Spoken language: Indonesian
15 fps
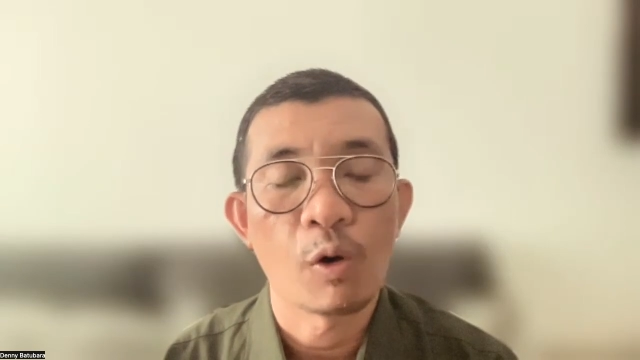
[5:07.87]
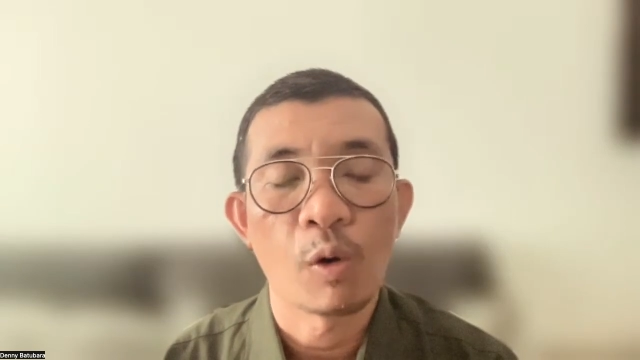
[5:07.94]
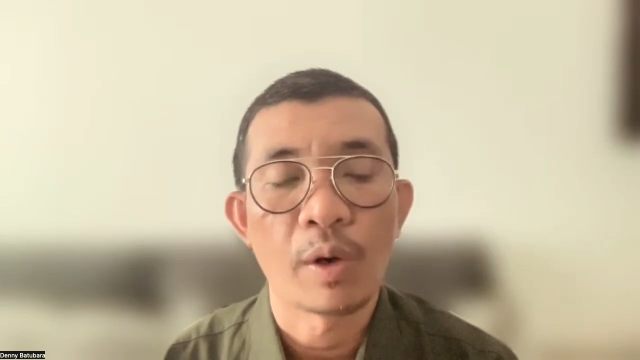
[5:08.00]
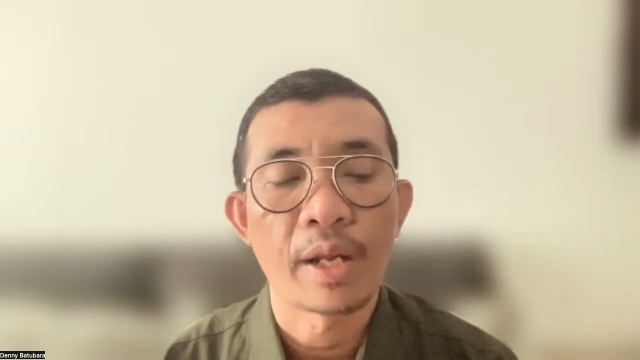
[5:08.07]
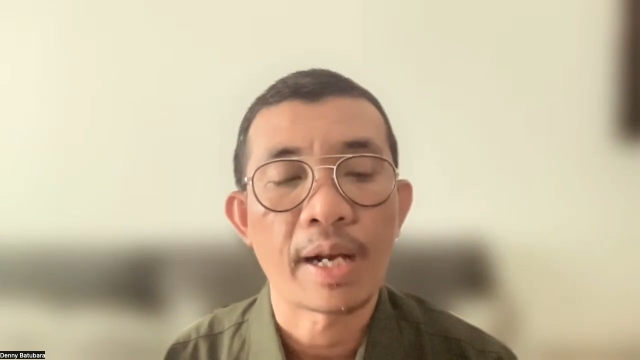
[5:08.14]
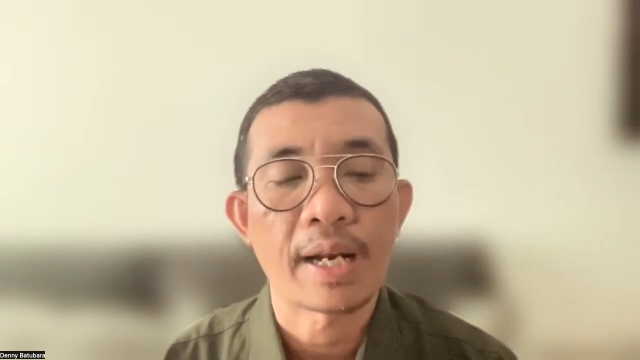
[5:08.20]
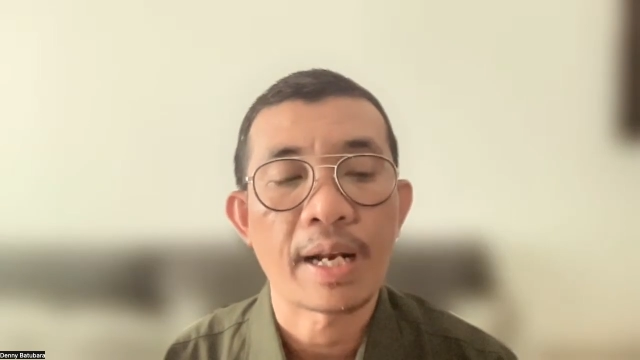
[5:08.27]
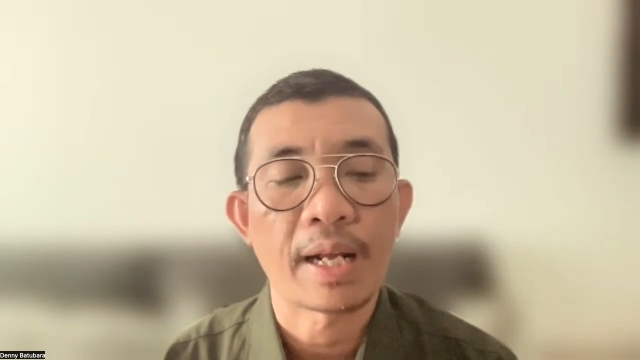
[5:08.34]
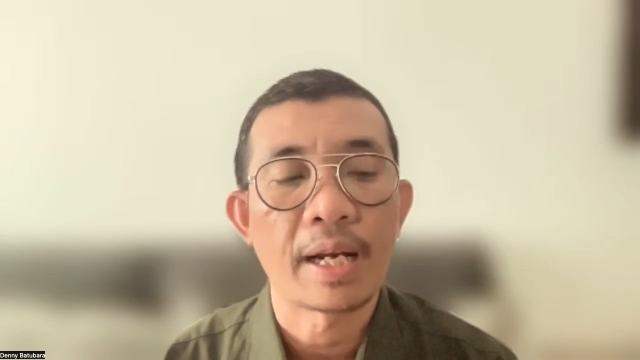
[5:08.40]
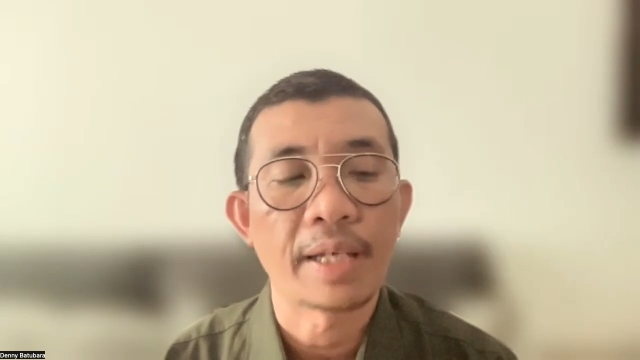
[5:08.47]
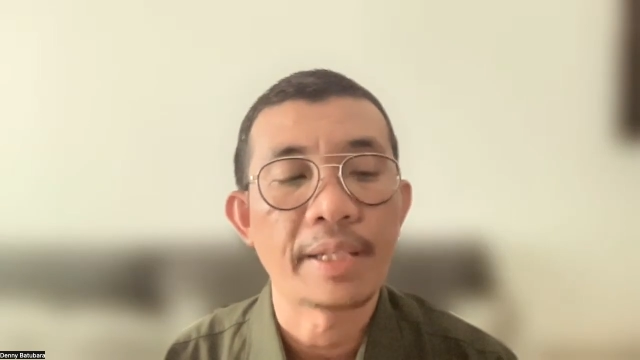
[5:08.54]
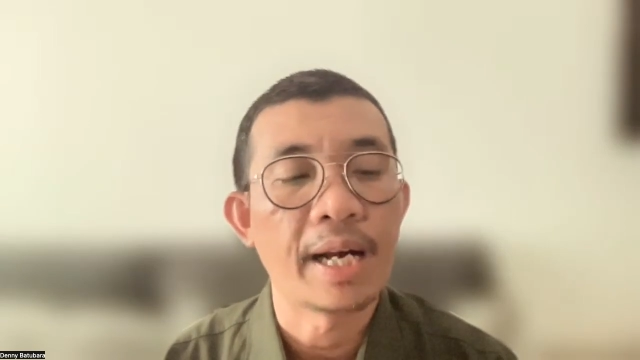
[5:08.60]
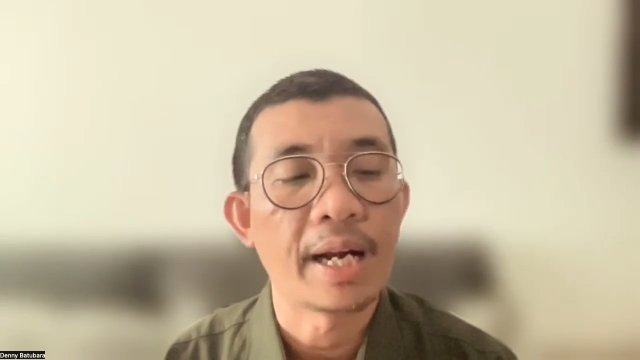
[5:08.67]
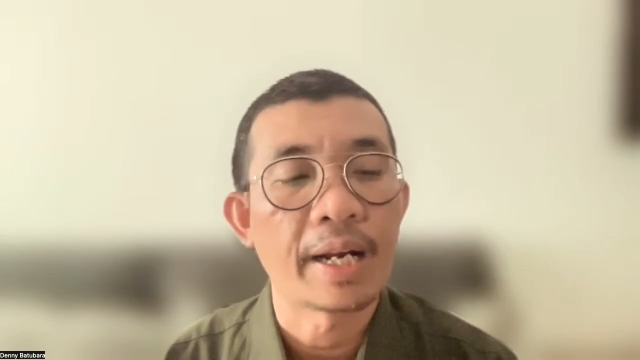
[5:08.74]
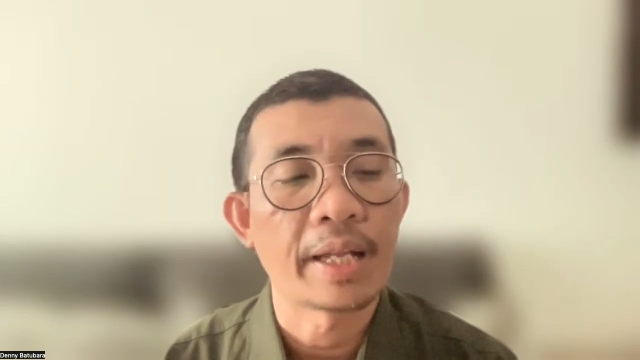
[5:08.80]

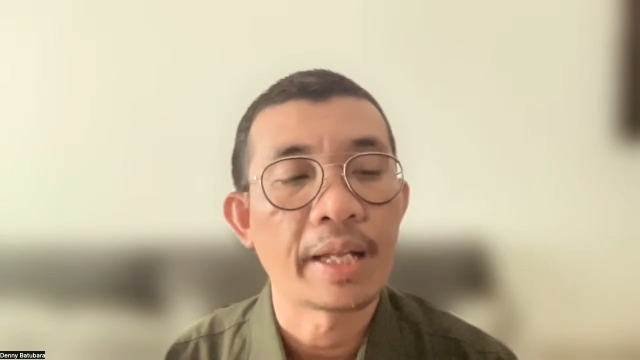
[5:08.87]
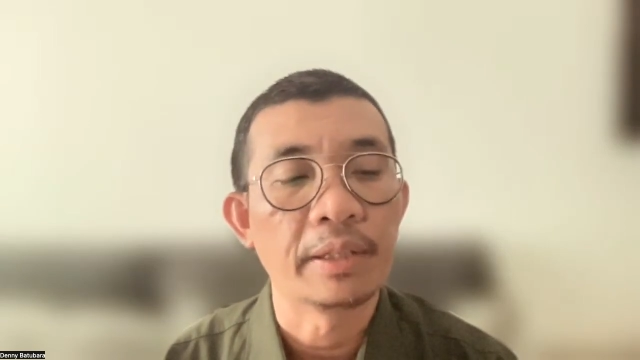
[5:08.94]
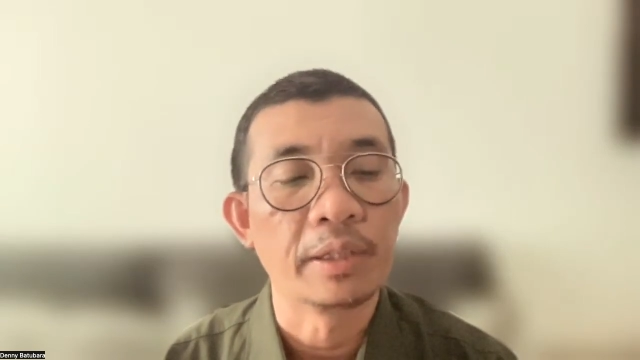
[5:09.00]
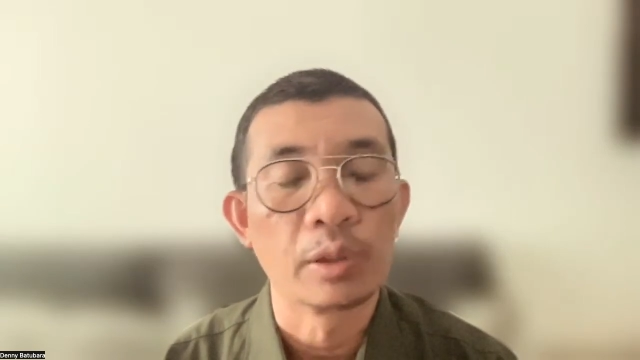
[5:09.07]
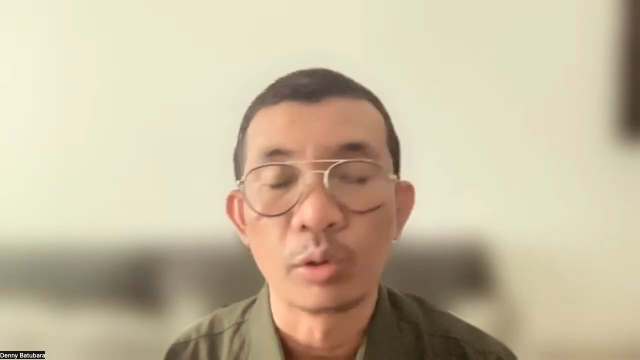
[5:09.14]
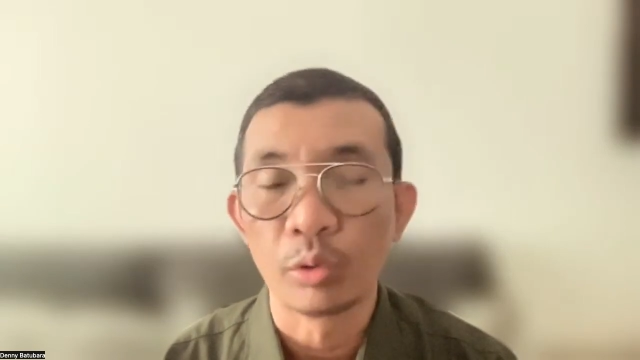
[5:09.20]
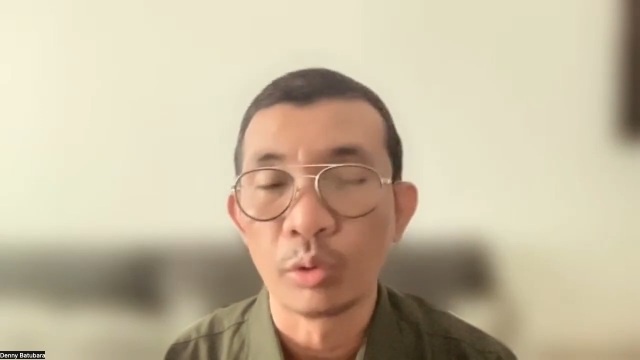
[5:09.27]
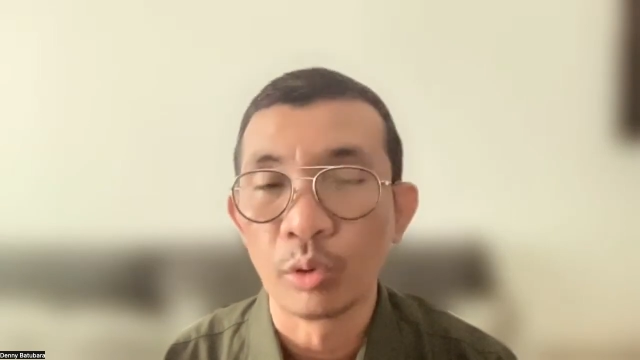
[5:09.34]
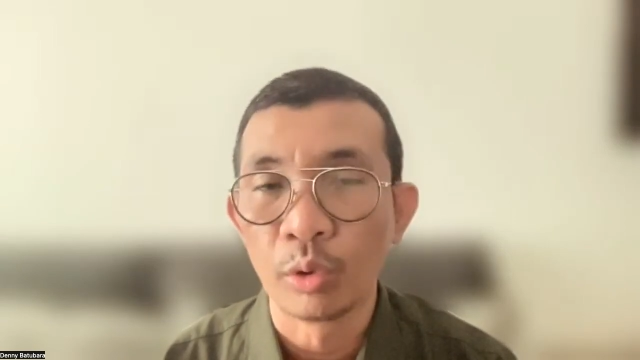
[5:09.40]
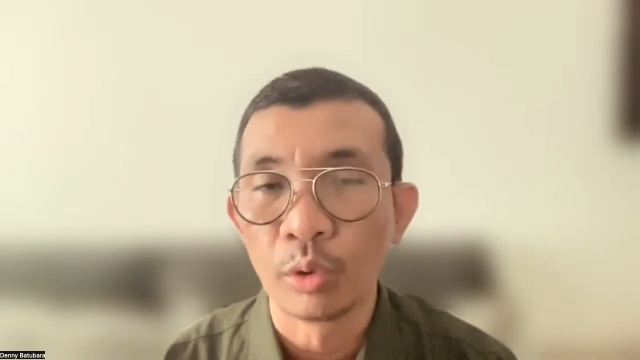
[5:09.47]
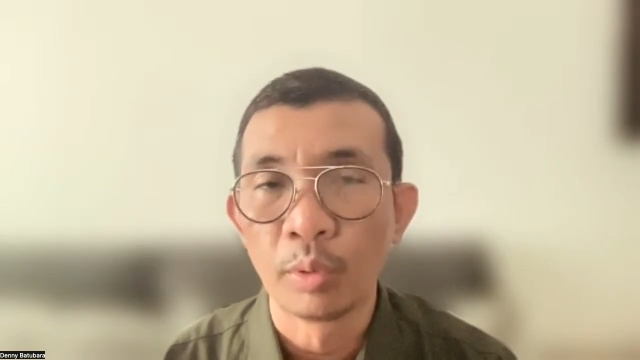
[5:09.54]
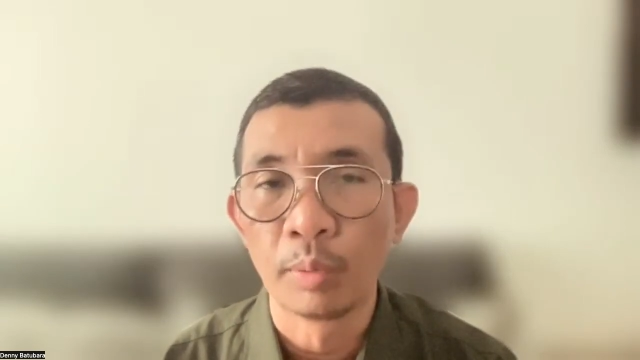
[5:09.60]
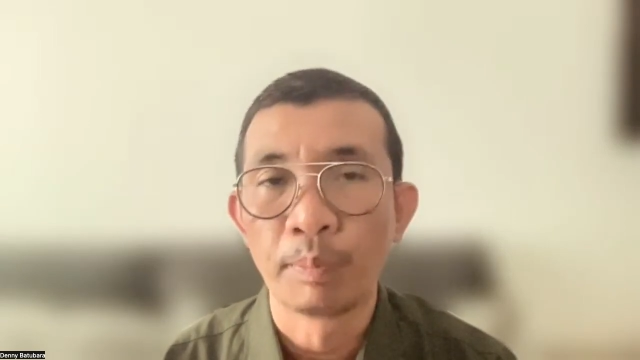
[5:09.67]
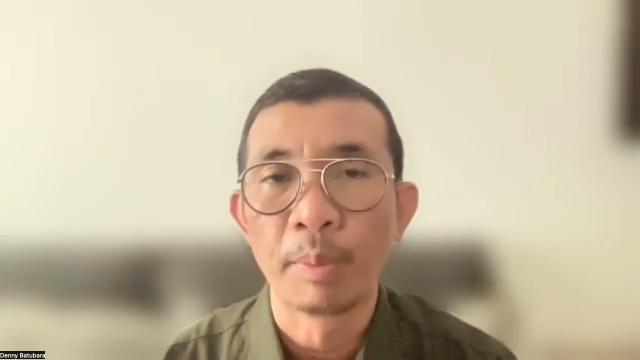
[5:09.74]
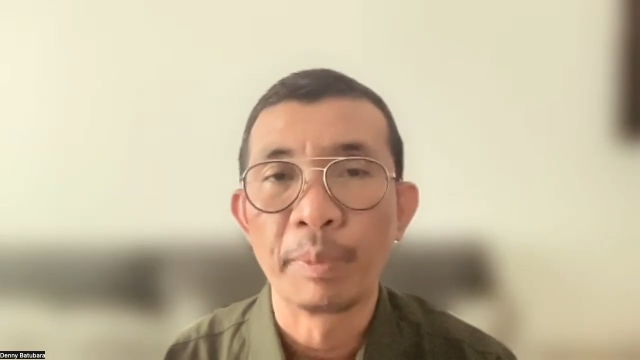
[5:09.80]
olahraga yang lain itu